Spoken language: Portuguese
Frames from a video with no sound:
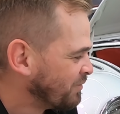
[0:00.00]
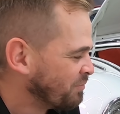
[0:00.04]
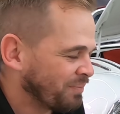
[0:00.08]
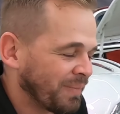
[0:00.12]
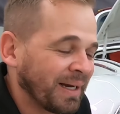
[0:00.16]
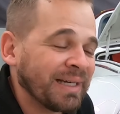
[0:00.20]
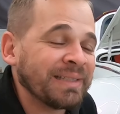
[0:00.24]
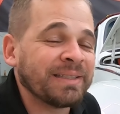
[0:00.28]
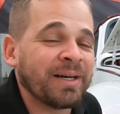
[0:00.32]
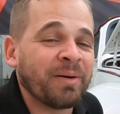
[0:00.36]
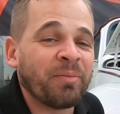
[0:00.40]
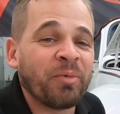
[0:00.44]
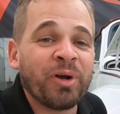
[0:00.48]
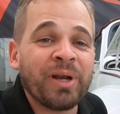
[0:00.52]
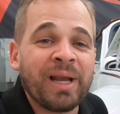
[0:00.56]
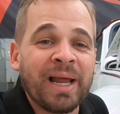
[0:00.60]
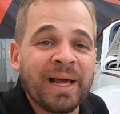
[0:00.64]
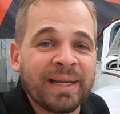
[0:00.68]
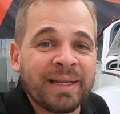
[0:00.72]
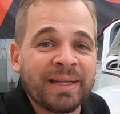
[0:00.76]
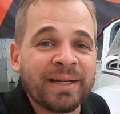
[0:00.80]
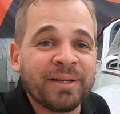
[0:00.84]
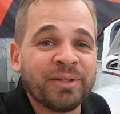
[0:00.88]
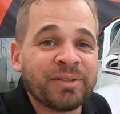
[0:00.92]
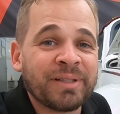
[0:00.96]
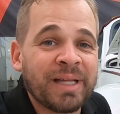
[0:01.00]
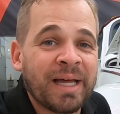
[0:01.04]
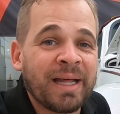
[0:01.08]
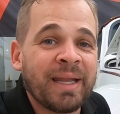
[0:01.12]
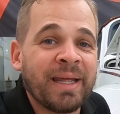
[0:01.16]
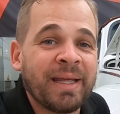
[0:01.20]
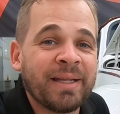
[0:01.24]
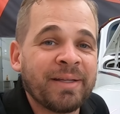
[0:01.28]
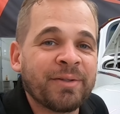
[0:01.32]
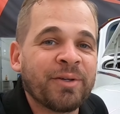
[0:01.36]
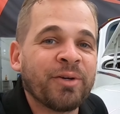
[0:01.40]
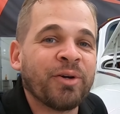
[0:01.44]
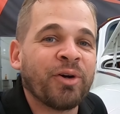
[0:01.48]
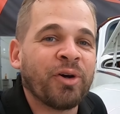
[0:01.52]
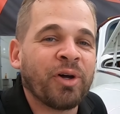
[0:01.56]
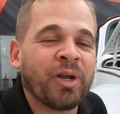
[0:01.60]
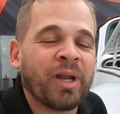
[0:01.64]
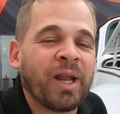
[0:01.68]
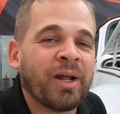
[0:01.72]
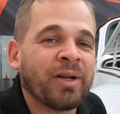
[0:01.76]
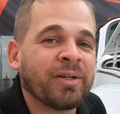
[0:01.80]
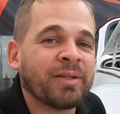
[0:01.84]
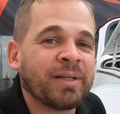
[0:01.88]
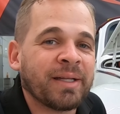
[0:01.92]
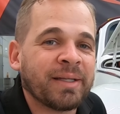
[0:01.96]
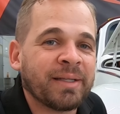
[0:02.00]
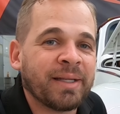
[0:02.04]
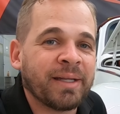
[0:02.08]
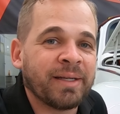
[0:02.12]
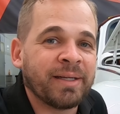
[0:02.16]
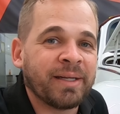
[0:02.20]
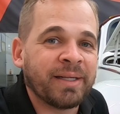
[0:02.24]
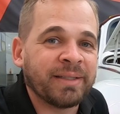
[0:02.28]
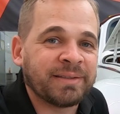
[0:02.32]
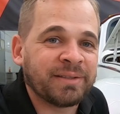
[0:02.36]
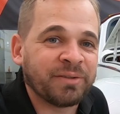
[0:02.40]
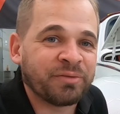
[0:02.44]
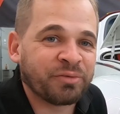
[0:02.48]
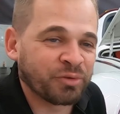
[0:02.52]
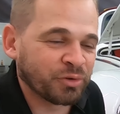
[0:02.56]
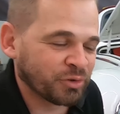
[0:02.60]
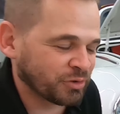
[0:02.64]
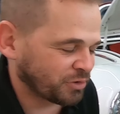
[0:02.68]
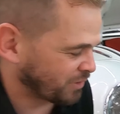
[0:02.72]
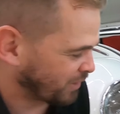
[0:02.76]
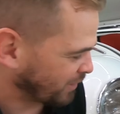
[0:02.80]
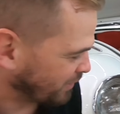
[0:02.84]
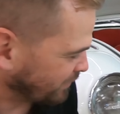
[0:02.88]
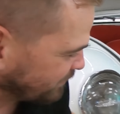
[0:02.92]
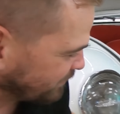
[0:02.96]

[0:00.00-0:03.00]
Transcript: Mas dá uma olhada no talento que o Ronaldo tá dando nesse Fusca.